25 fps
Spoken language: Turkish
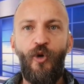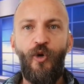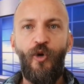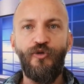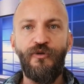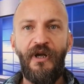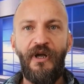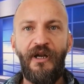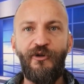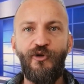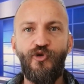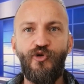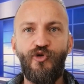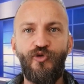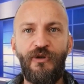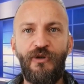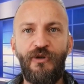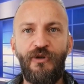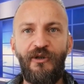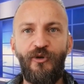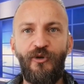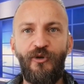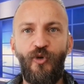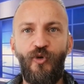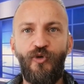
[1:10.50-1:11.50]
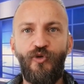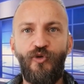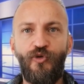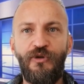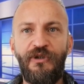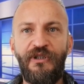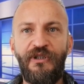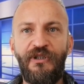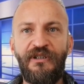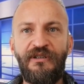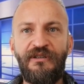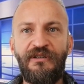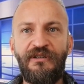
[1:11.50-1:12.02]
Onlar yüzünden
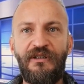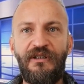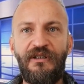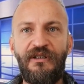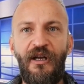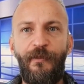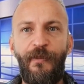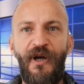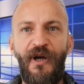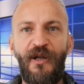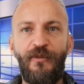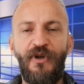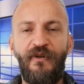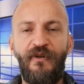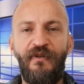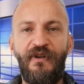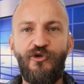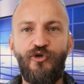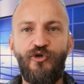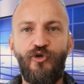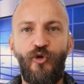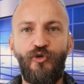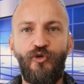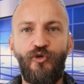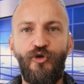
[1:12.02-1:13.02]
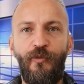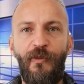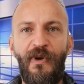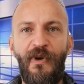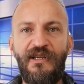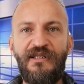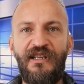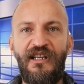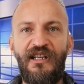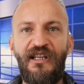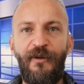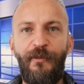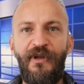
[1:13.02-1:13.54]
okulların kapanma ve zorunlu
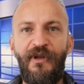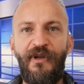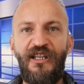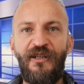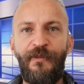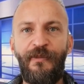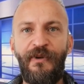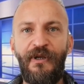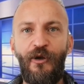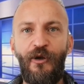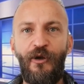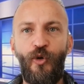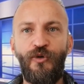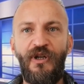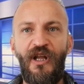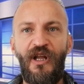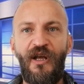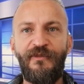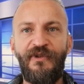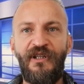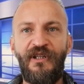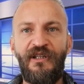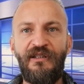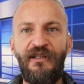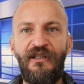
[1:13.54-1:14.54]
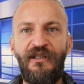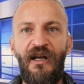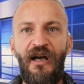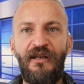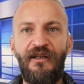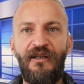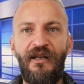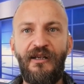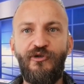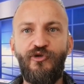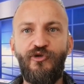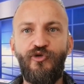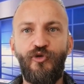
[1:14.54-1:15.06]
maskeleme gibi önlemlerin
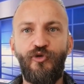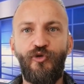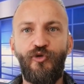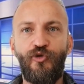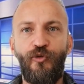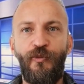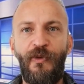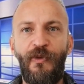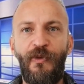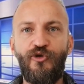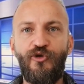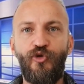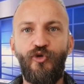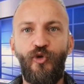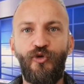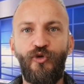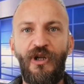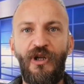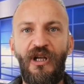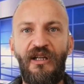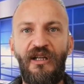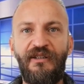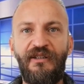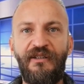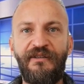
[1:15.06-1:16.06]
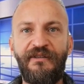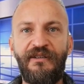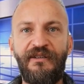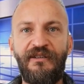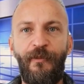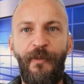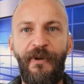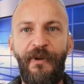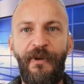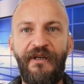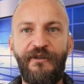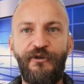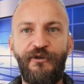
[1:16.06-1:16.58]
halen sürdürülmek zorunda
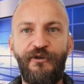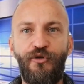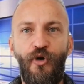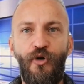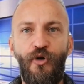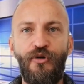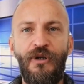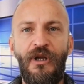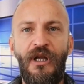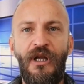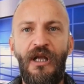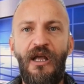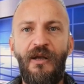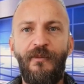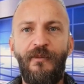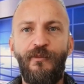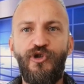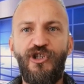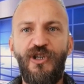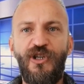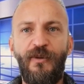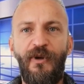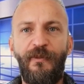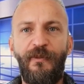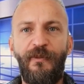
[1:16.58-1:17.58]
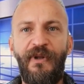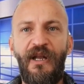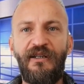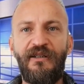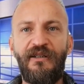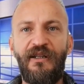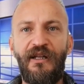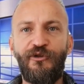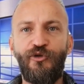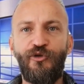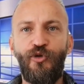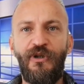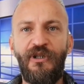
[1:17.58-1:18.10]
kalındığını belirtiyor. Bu
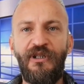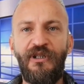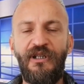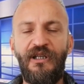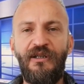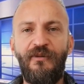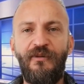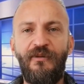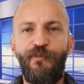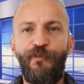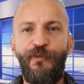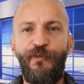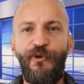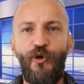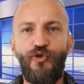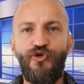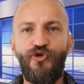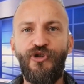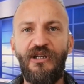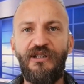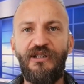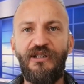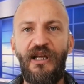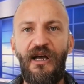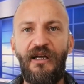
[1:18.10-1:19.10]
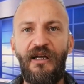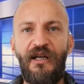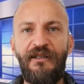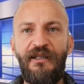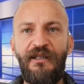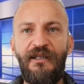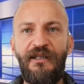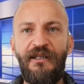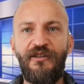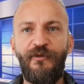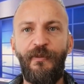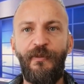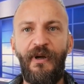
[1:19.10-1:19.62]
sebeplerden dolayı 1 Ocak
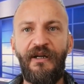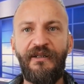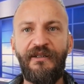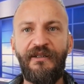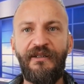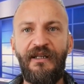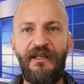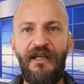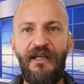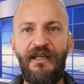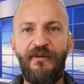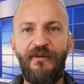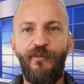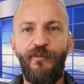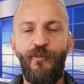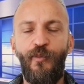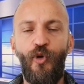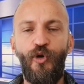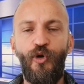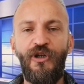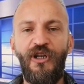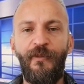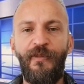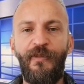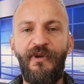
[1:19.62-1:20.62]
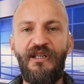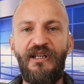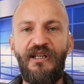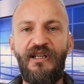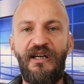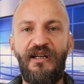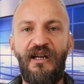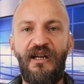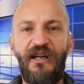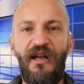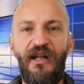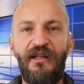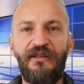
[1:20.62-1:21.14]
tarihi itibariyle böyle bir
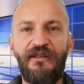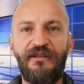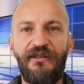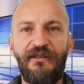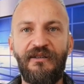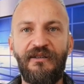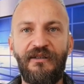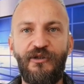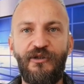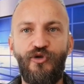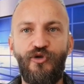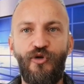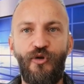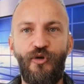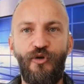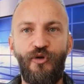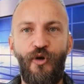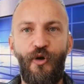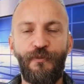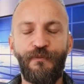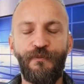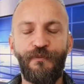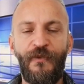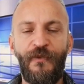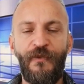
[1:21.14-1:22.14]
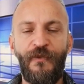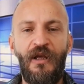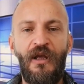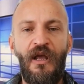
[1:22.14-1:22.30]
karar aldığını söylüyor.